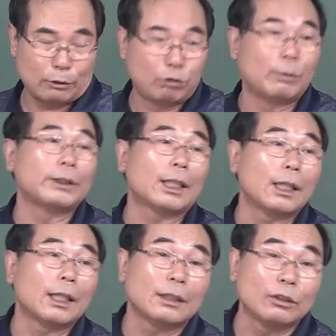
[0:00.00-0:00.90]
두번
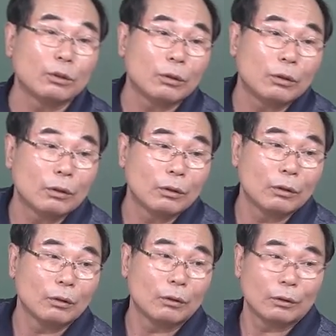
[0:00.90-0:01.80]
장가 가는 거죠?
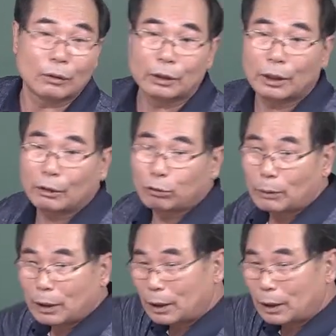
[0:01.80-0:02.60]
음. 그렇게 두 번